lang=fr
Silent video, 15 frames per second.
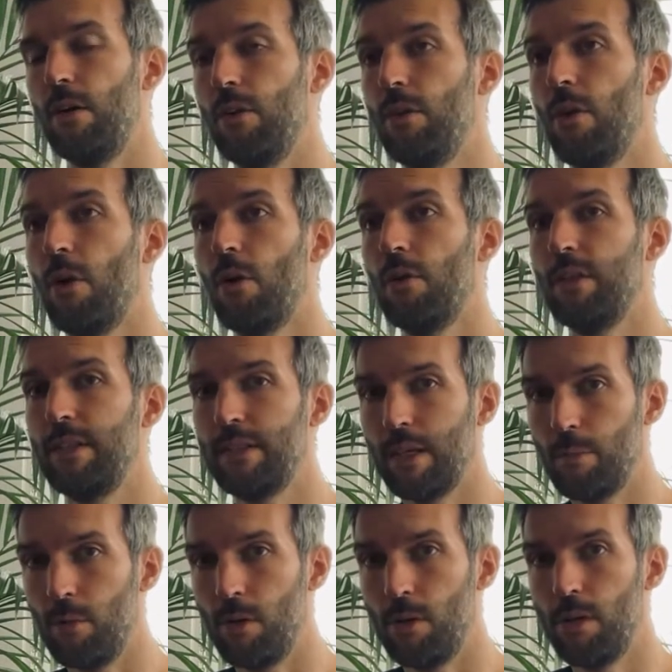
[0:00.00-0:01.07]
dans des
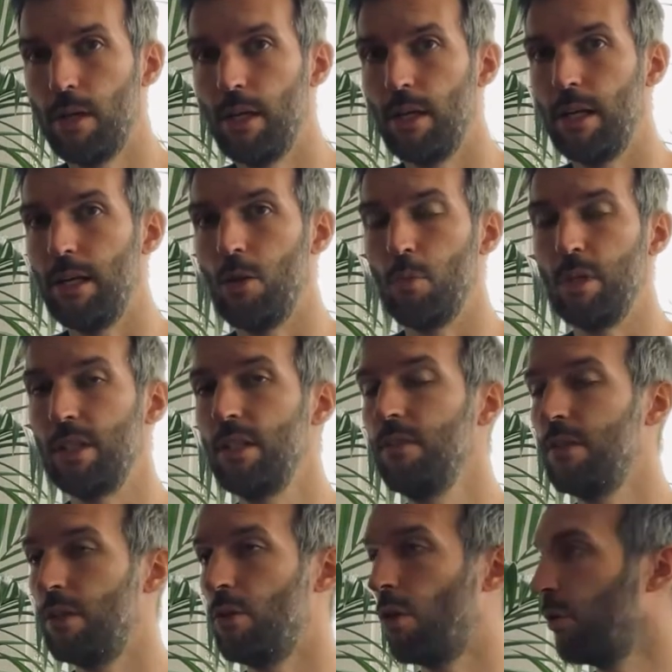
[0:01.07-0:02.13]
symboles. Et
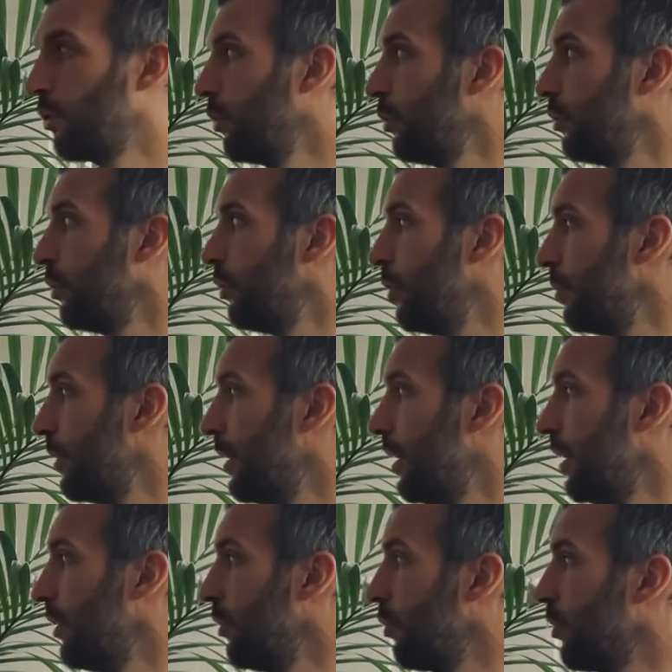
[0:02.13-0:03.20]
l'objectif, c'est de rendre autonome
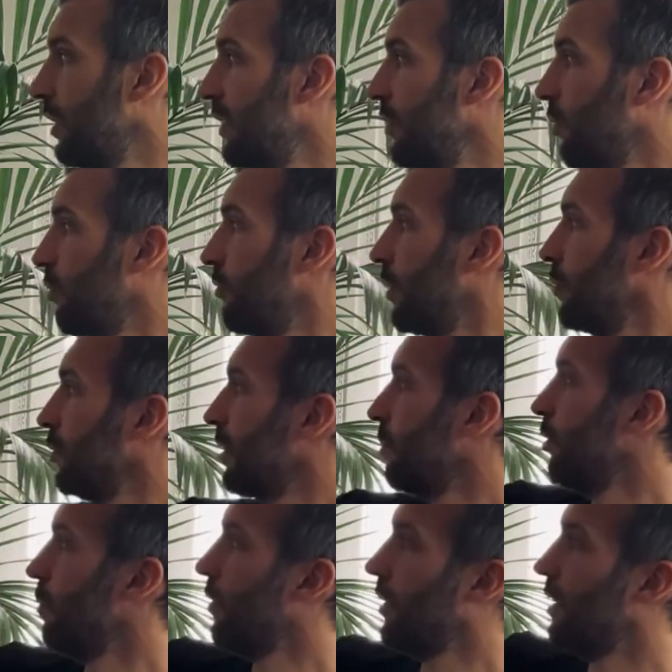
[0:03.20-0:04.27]
donc ici, on le voit tout
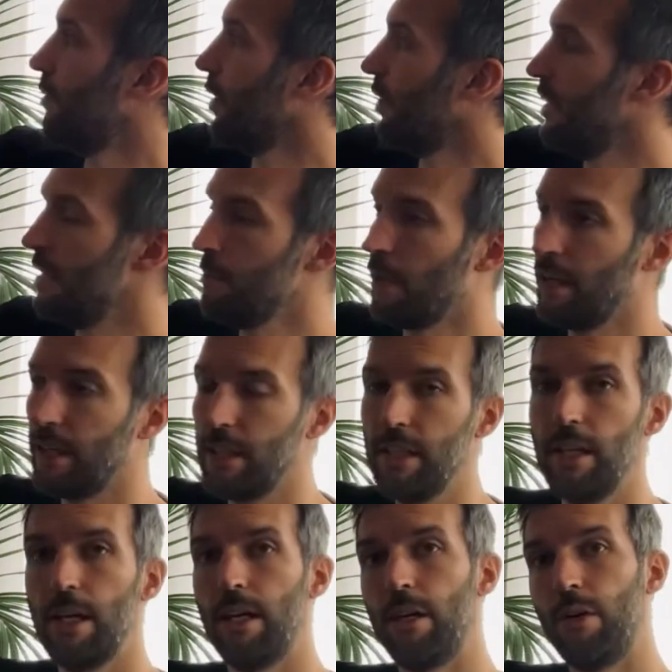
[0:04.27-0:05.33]
simplement d'avoir une
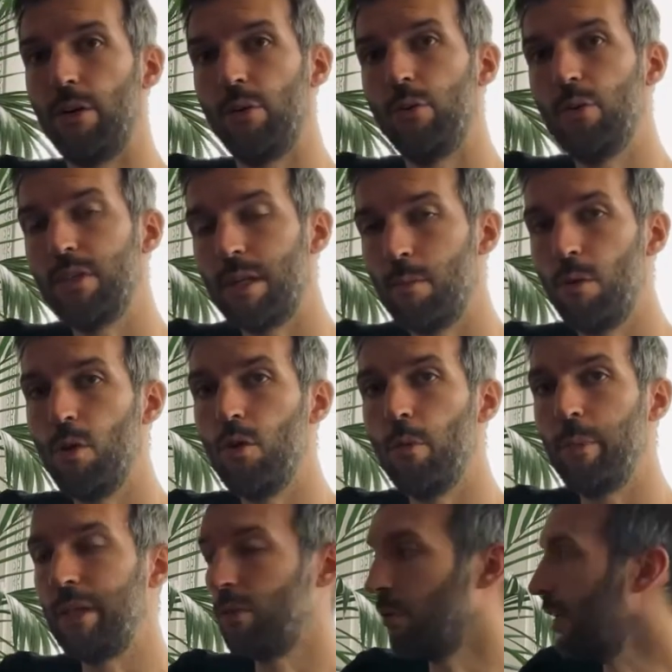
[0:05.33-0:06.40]
librairie euh, de symboles, de
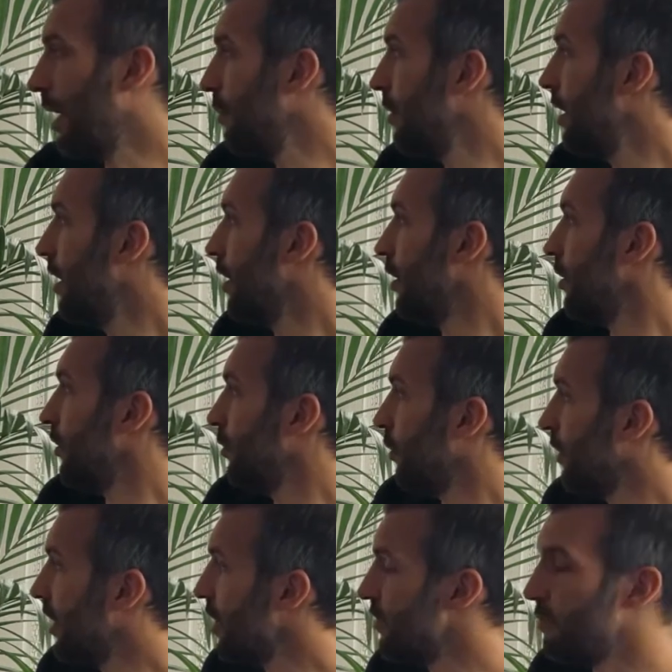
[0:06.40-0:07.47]
pictogrammes
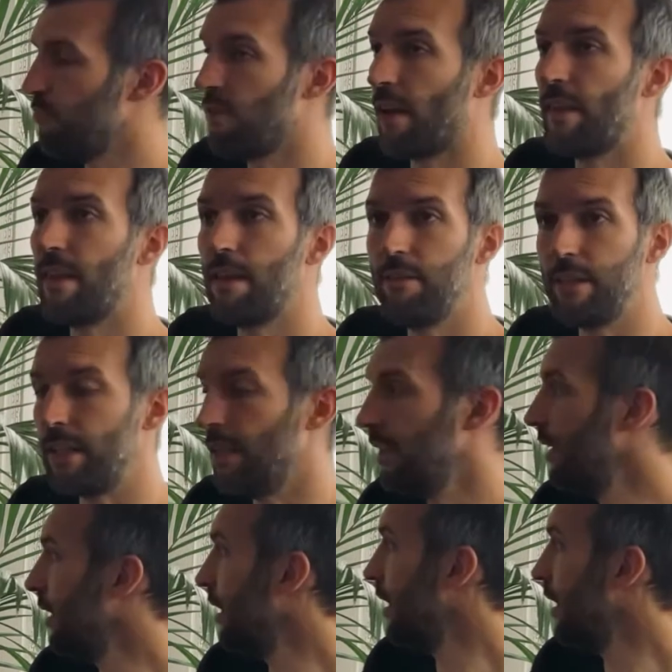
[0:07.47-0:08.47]
sur lequel je vais pouvoir naviguer,